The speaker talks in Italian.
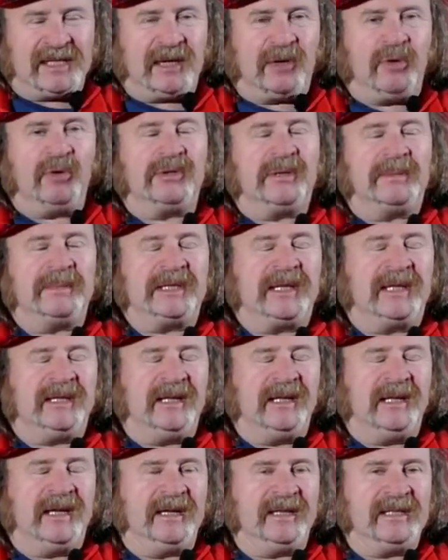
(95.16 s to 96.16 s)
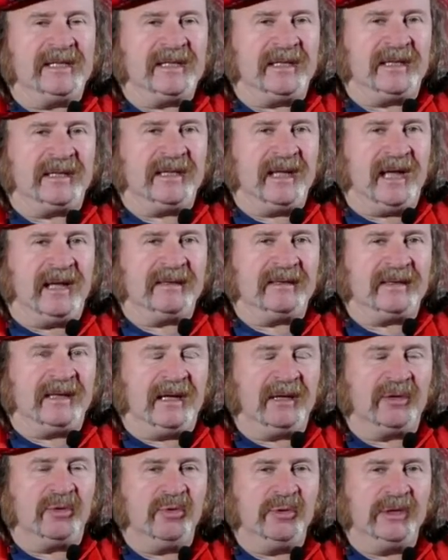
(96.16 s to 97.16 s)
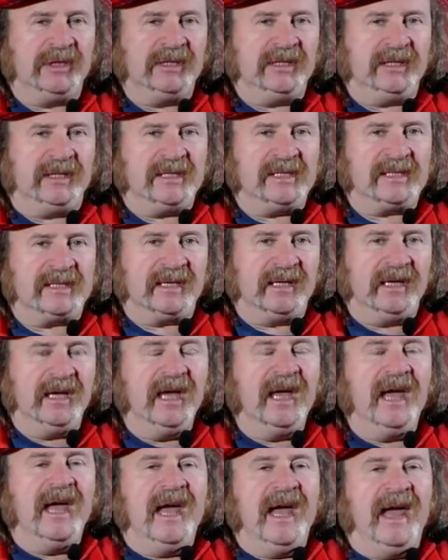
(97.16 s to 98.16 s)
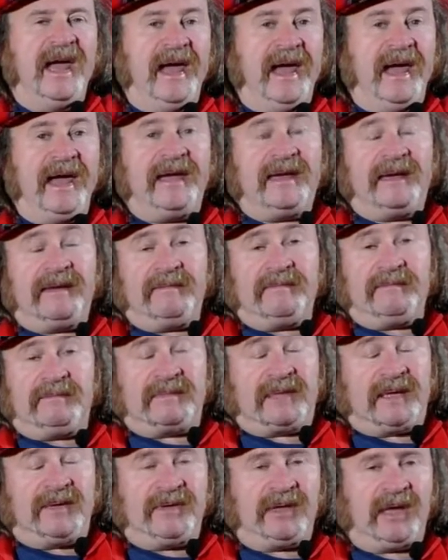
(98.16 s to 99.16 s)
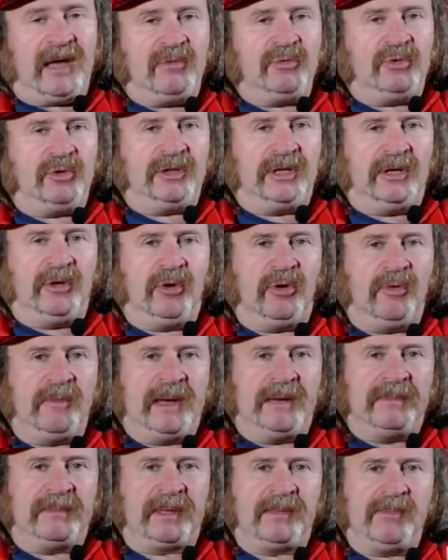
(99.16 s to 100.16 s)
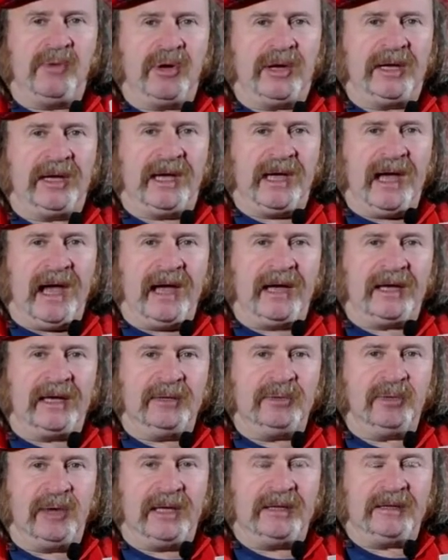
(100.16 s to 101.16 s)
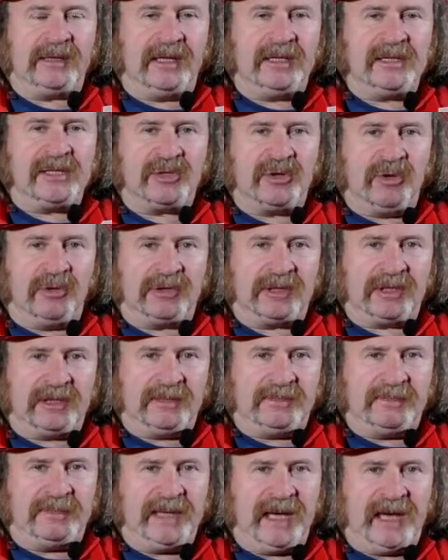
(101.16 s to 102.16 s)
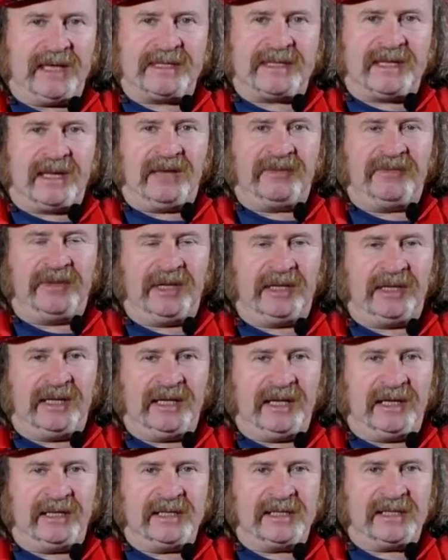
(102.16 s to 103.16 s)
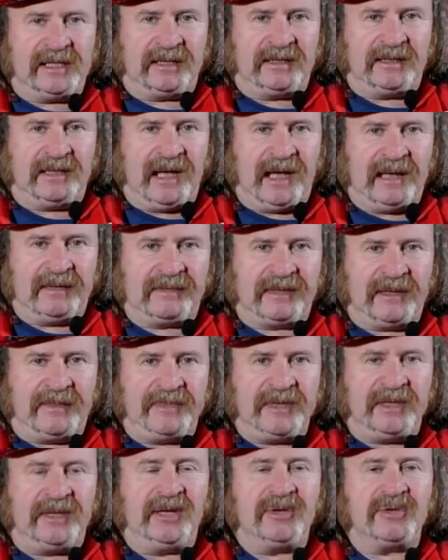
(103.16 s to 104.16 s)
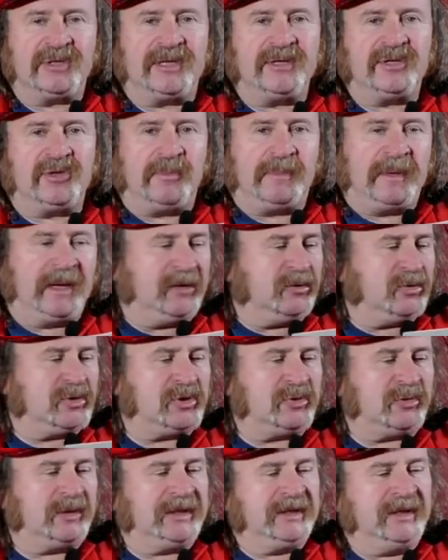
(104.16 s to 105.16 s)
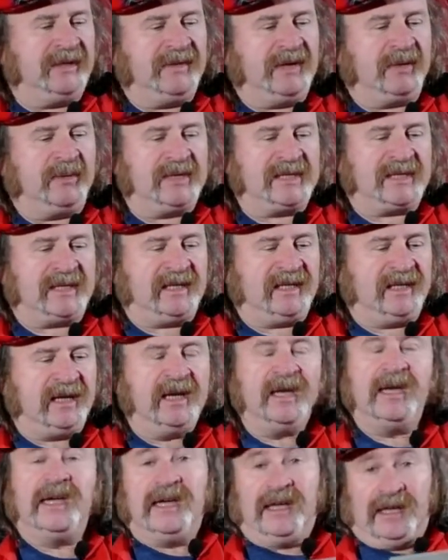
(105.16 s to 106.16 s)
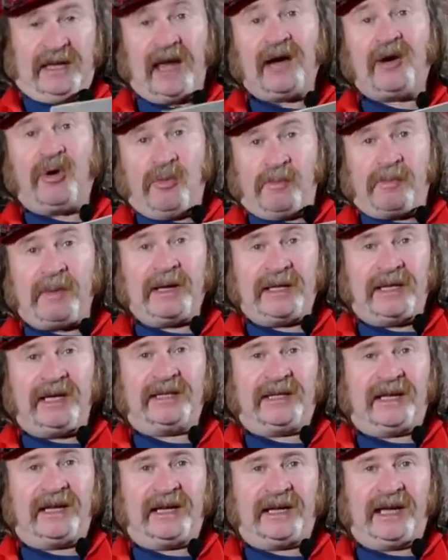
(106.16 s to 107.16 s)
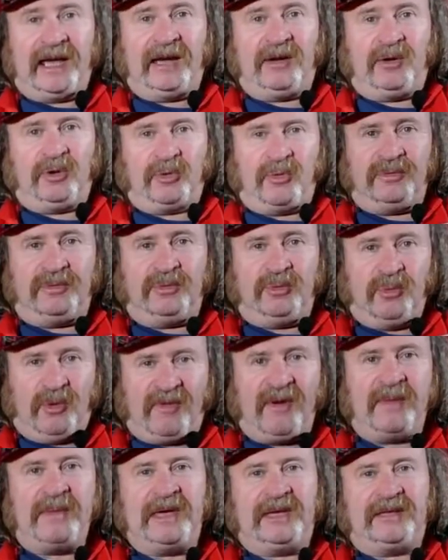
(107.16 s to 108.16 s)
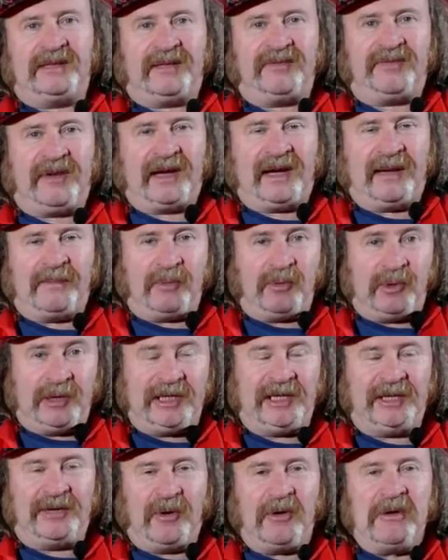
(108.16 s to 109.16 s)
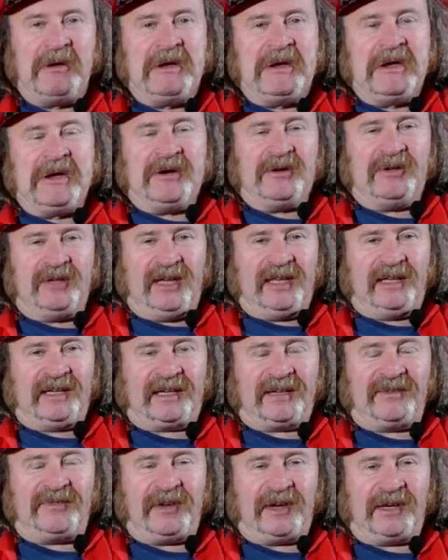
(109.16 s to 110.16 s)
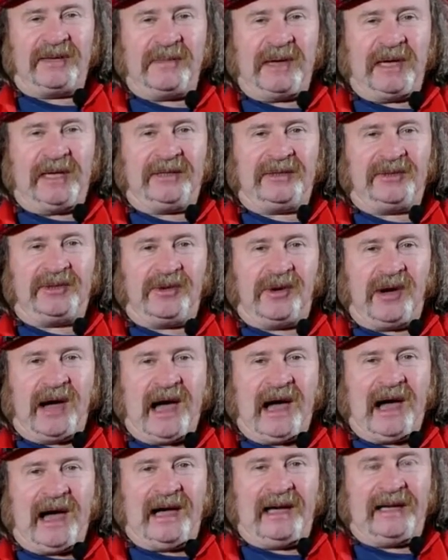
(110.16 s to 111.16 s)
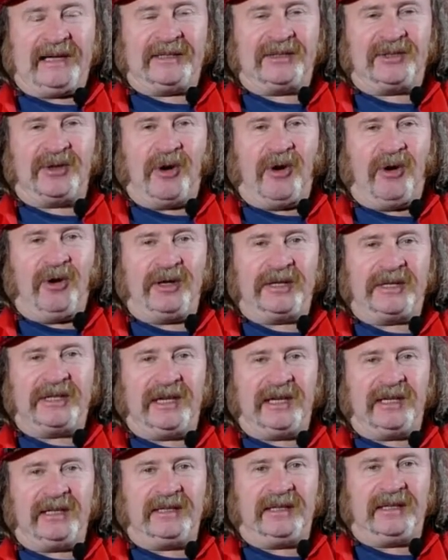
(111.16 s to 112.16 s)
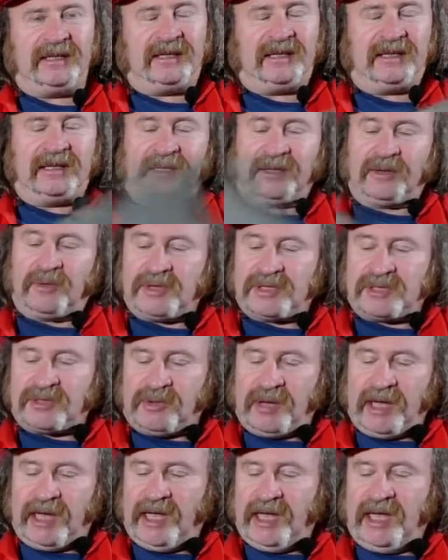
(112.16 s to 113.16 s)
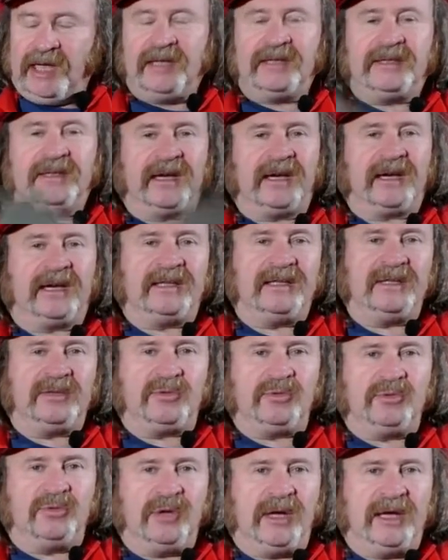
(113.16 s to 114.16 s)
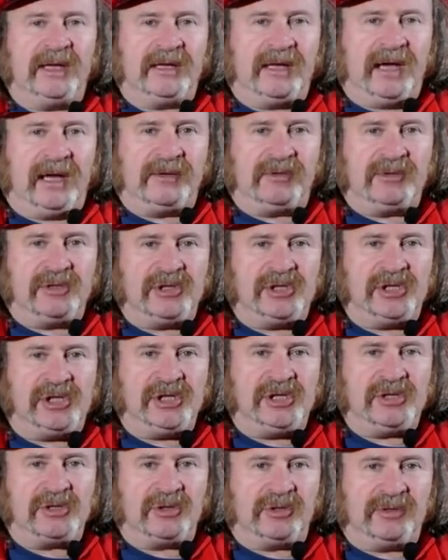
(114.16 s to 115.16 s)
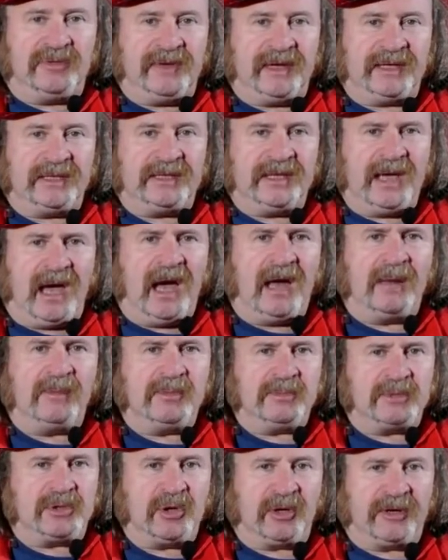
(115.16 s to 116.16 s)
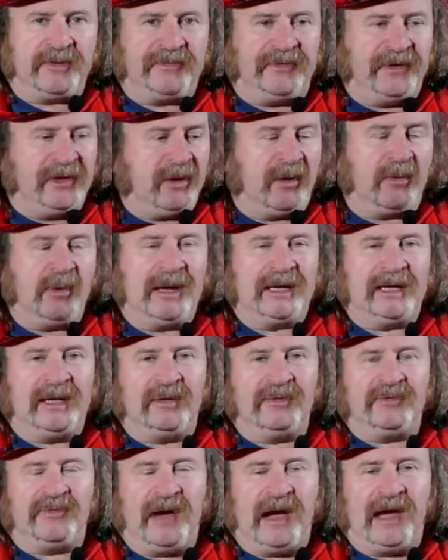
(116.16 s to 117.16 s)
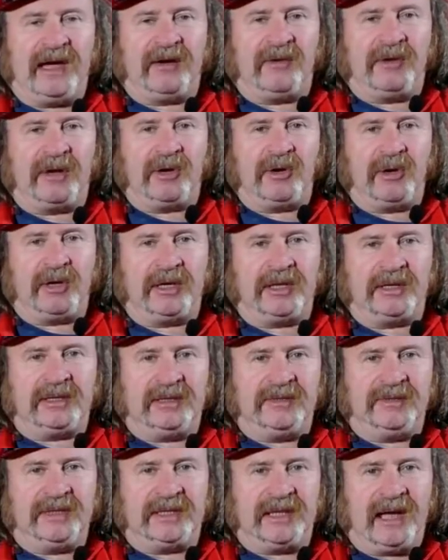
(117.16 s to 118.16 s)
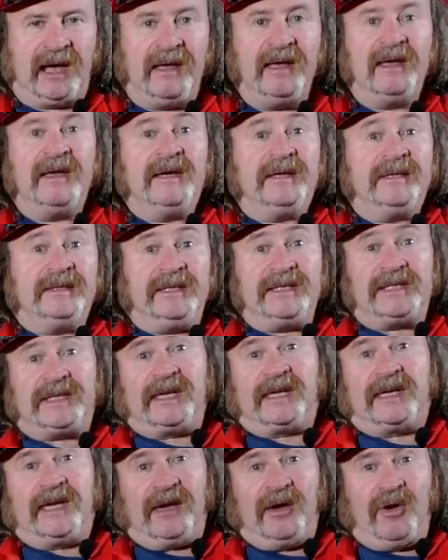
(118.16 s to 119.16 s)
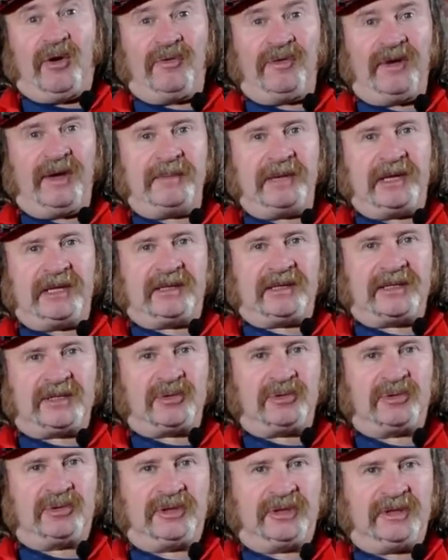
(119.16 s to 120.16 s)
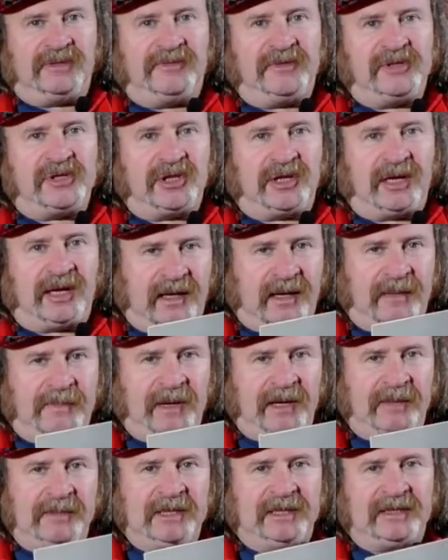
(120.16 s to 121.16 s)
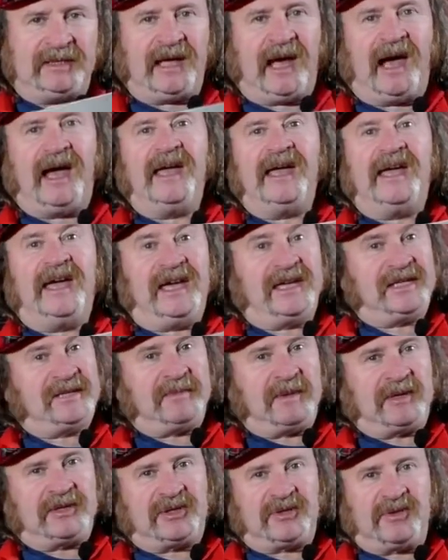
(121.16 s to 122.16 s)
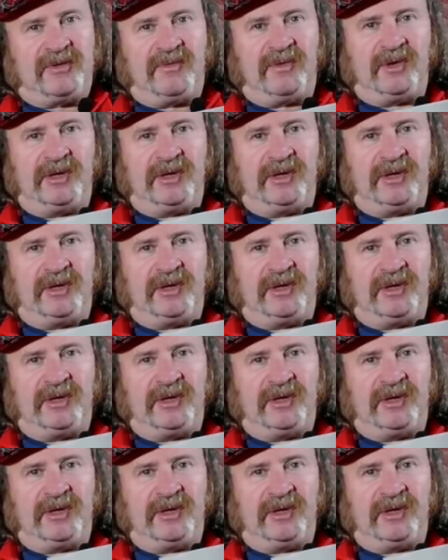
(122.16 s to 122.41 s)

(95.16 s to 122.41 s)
seconda metà degli anni 70 alcuni dischi e mm, che vedrà uno dei loro membri morire anche durante gli scontri di piazza alla fine degli anni 70 e nello stesso periodo sono attivi questi la compagnia dell'anello Nuovamente fa capolino il riferimento a, a Tolkien, eh, questo è Terra di Thule, hanno inciso diversi album, so che fino a qualche anno fa erano ancora in attività, dischi che ovviamente sono di difficile reperibilità e spesso e